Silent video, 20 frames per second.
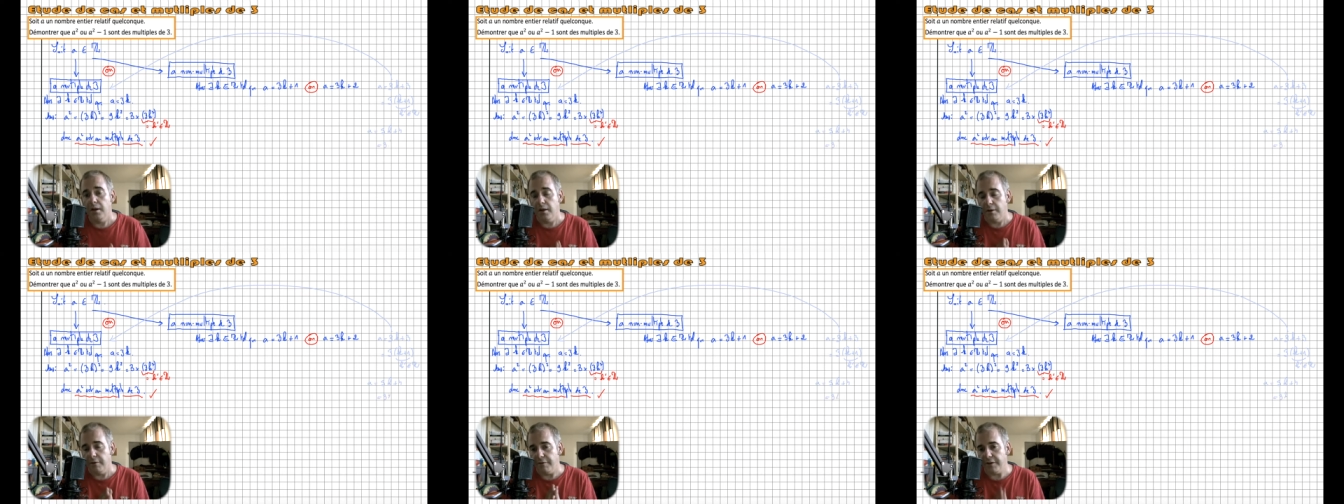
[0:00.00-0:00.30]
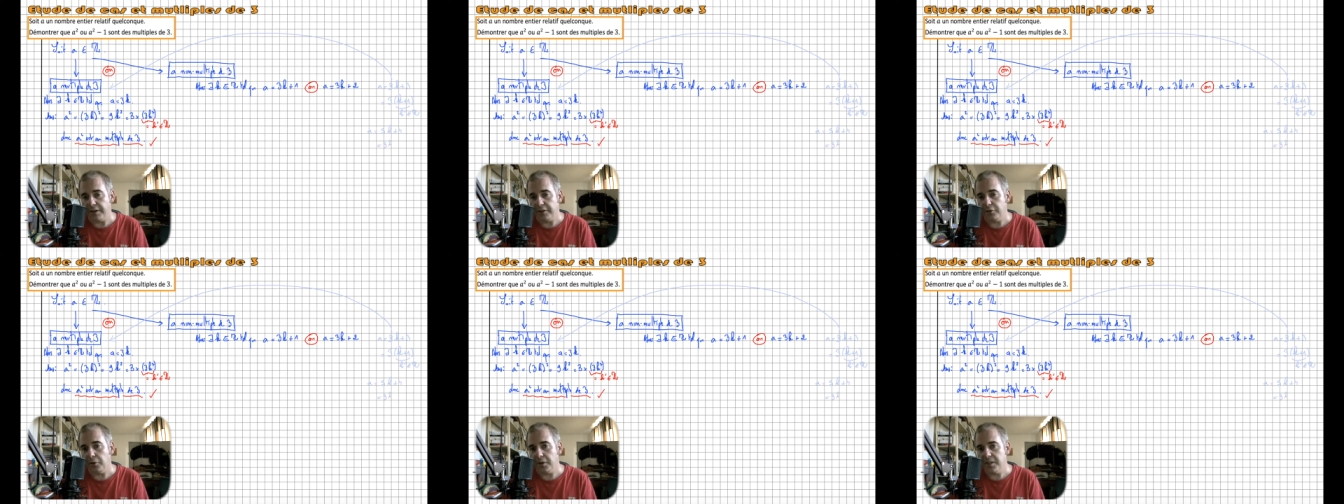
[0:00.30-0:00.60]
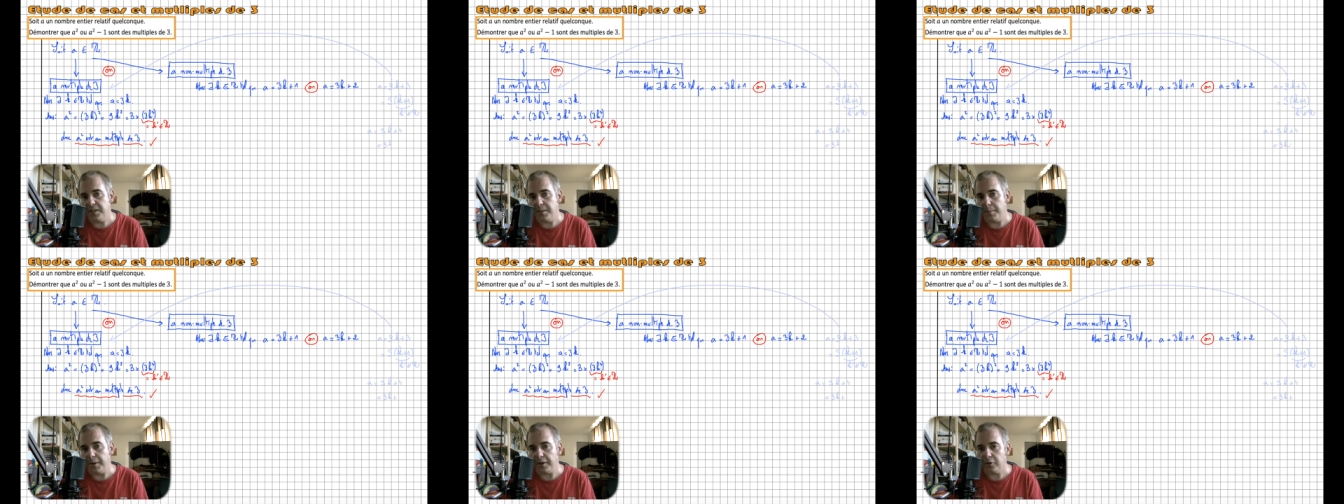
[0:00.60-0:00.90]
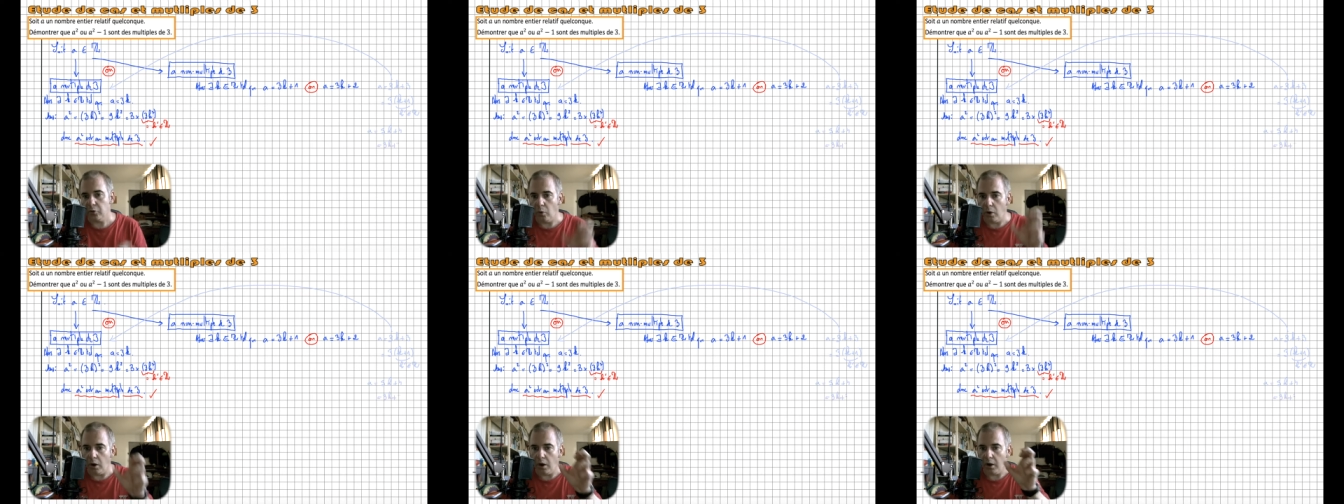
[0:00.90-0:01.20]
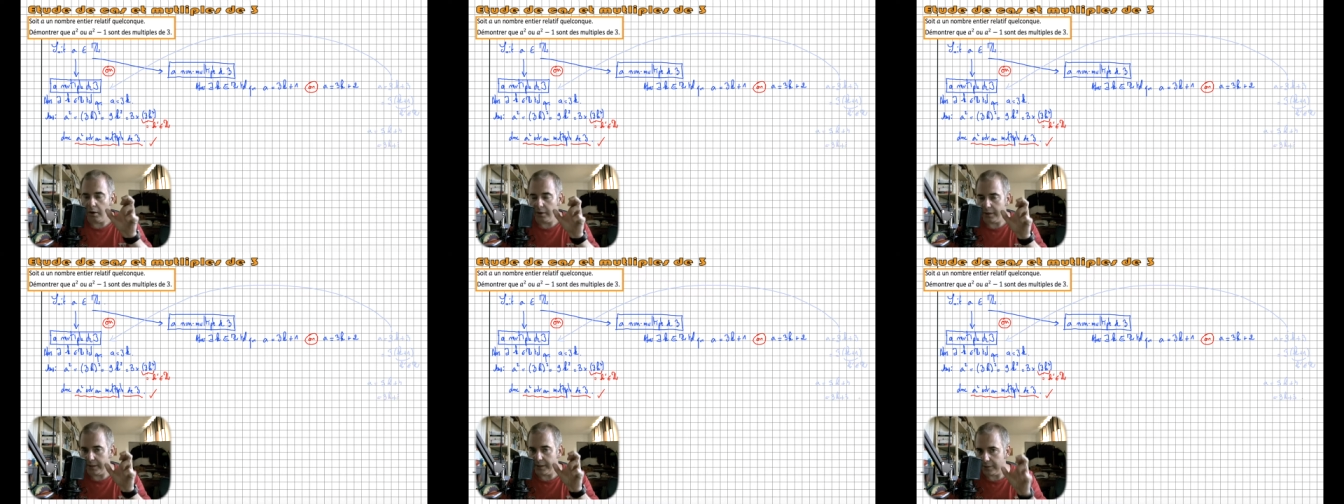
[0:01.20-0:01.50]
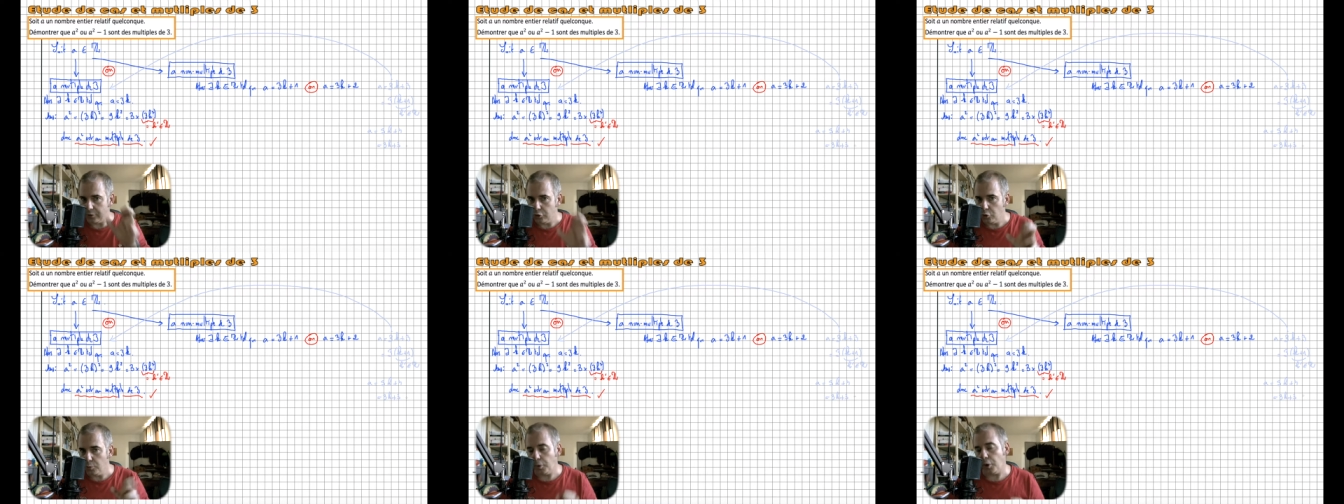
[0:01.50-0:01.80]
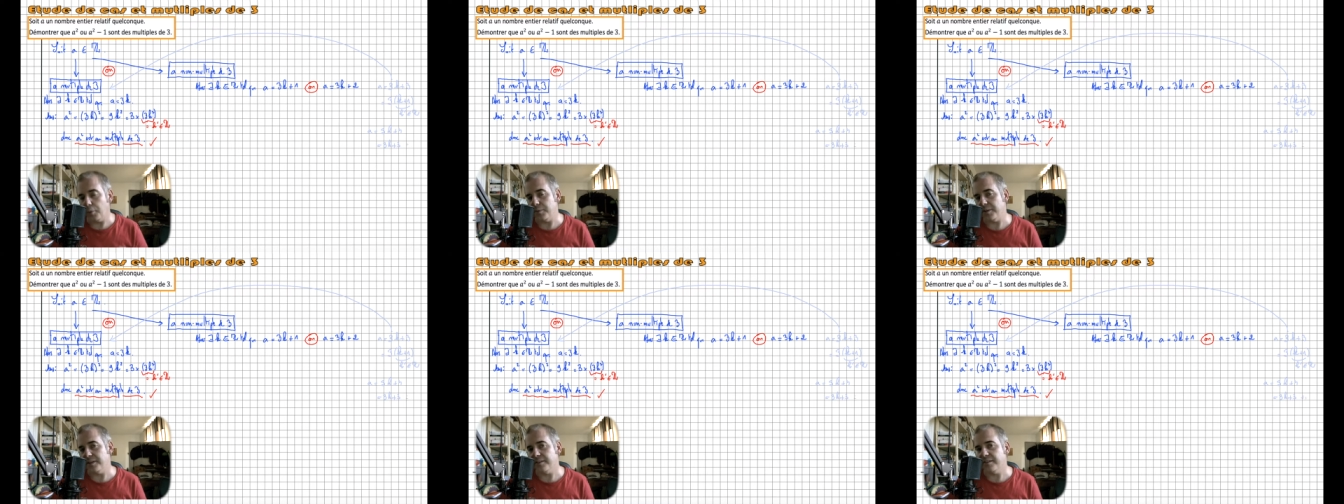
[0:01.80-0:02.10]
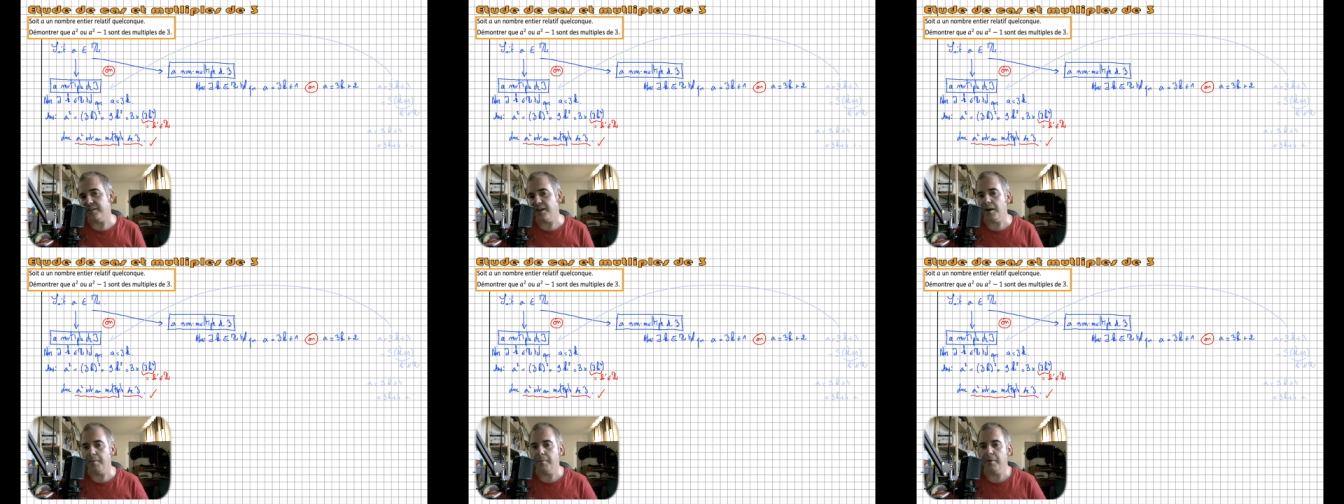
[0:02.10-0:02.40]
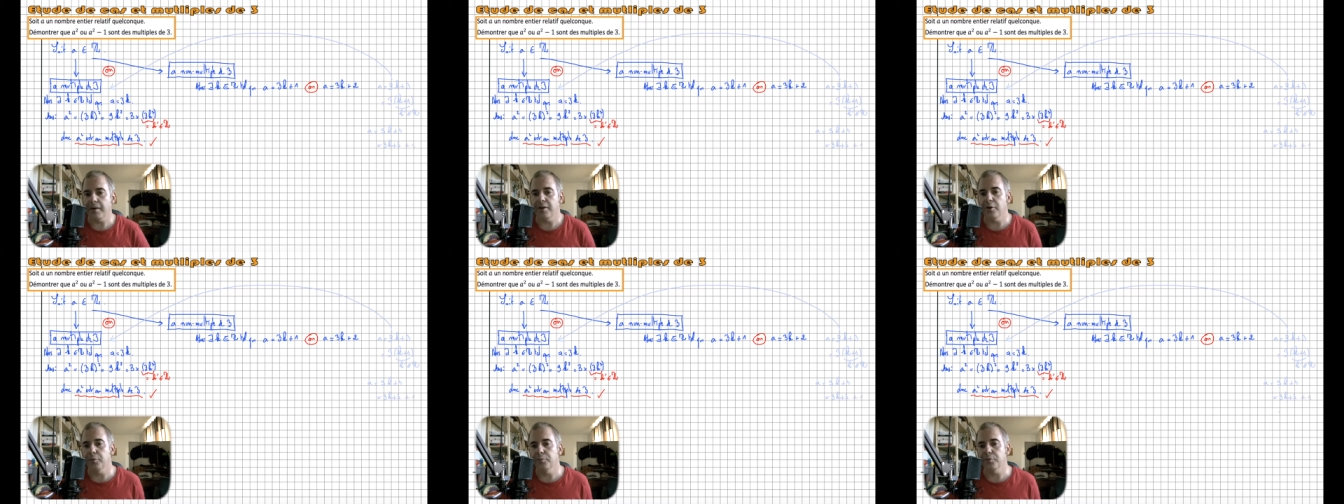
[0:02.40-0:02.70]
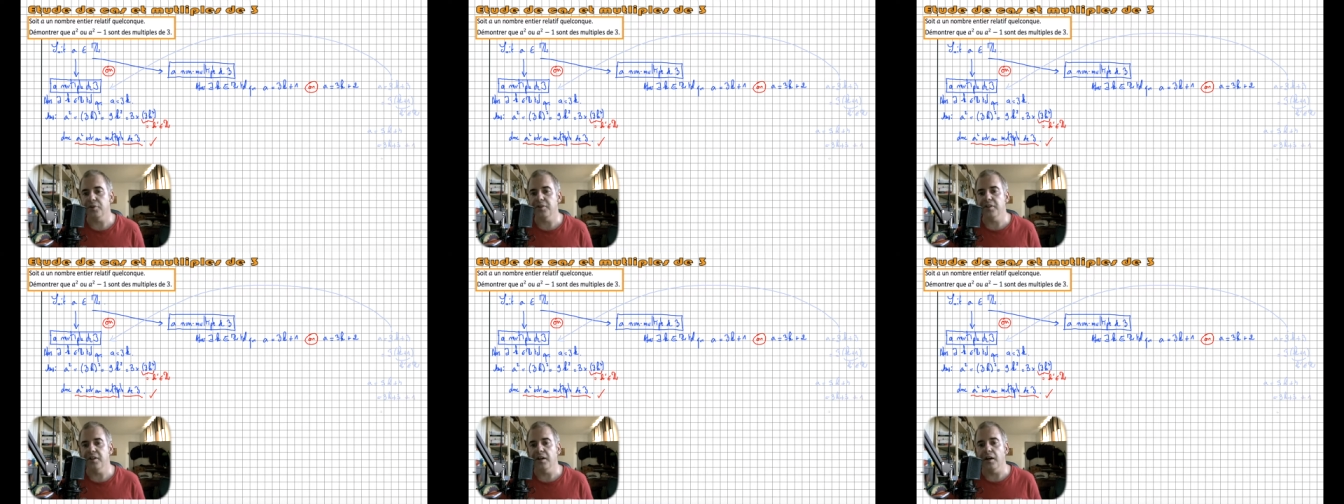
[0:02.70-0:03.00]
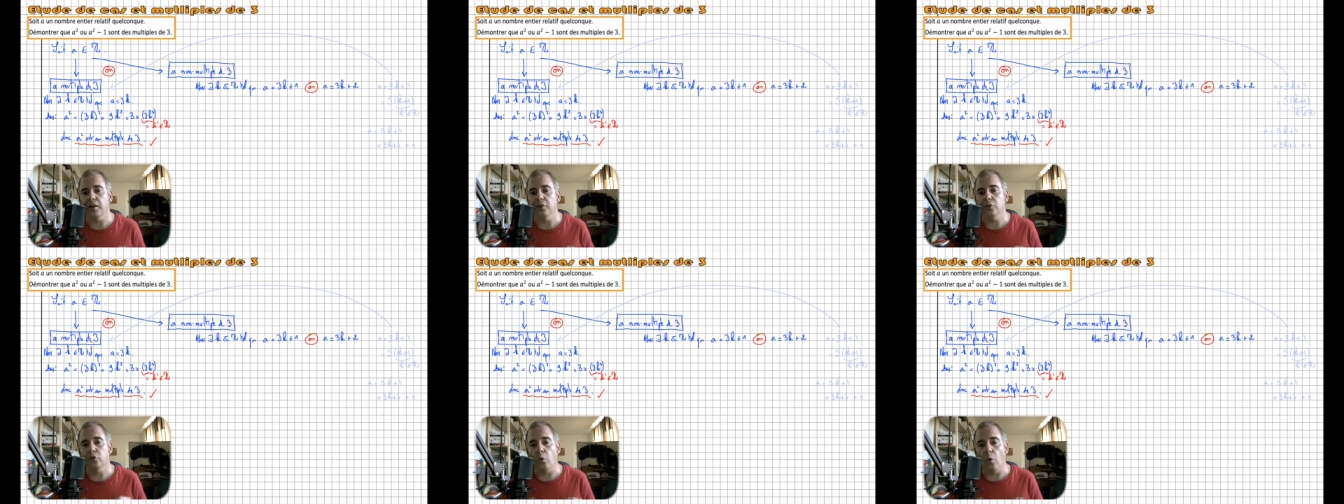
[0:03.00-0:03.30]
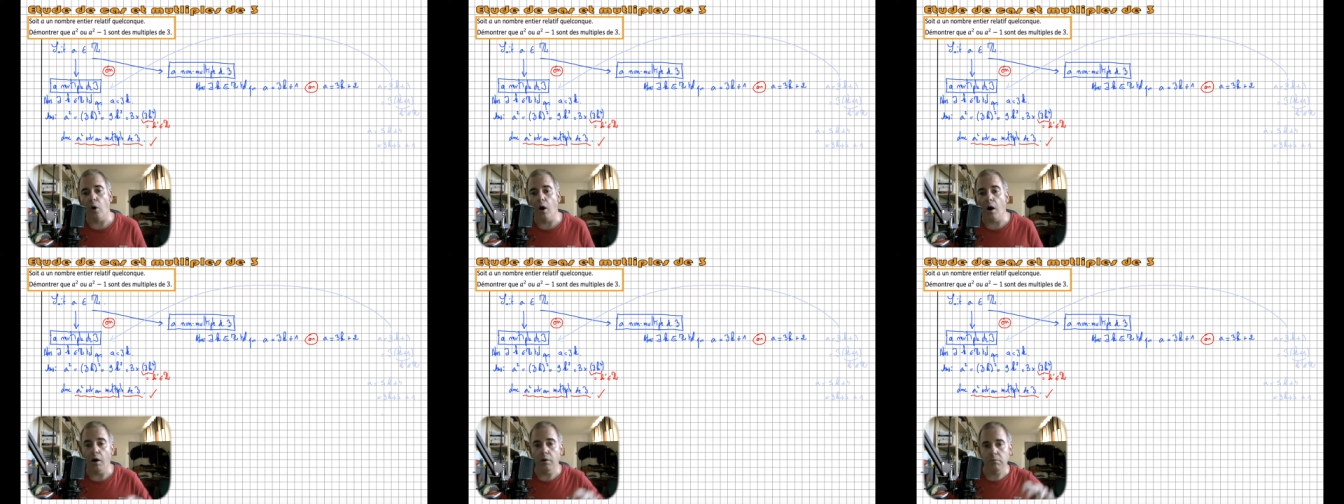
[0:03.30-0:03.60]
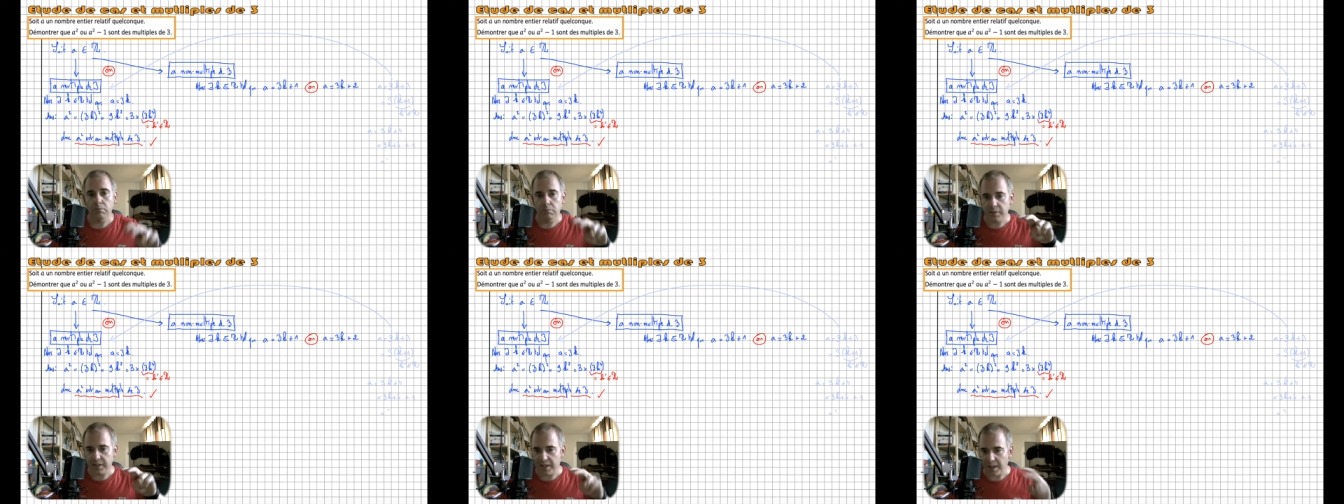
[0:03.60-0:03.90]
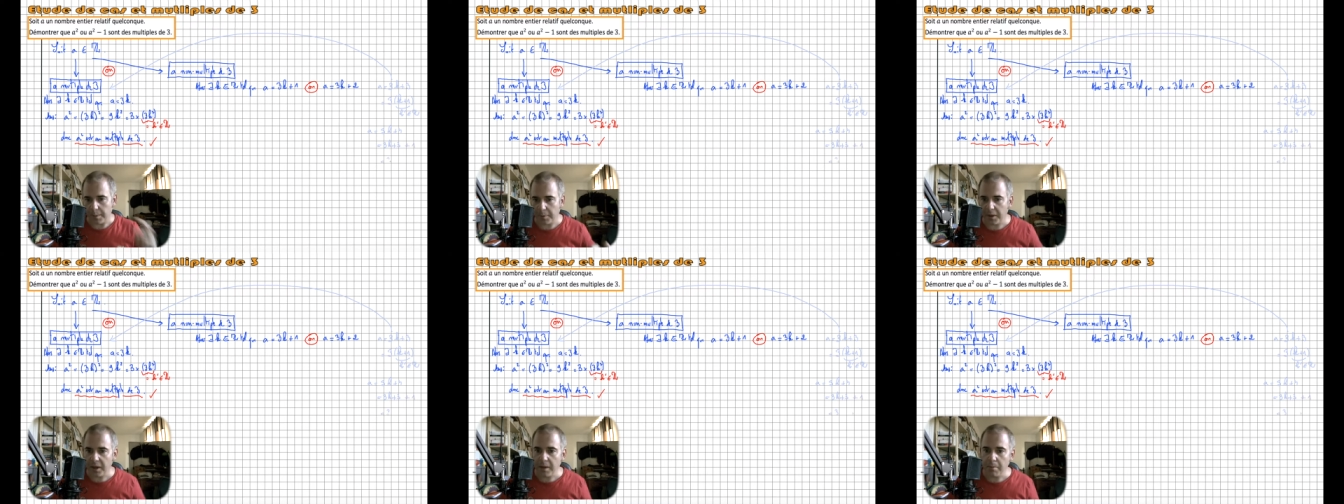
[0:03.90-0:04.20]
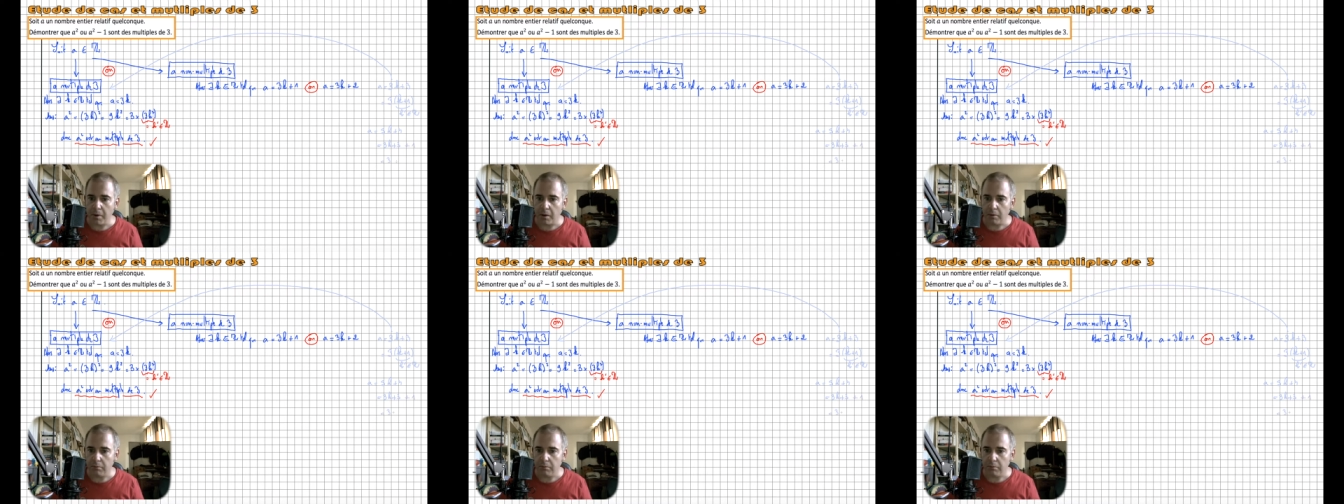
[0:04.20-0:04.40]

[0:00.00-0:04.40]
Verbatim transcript: factoriser par 3 les deux premiers termes et obtenir 3K'